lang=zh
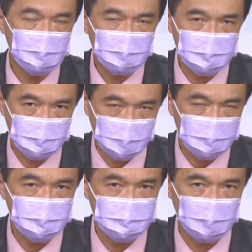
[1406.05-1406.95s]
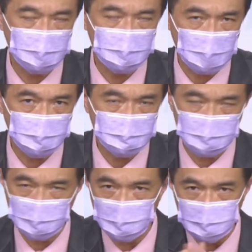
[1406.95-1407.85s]
一个熊市结构到目
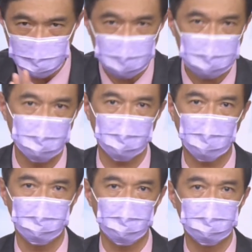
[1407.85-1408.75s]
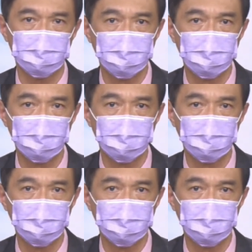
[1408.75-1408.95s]
前没有任何的改变，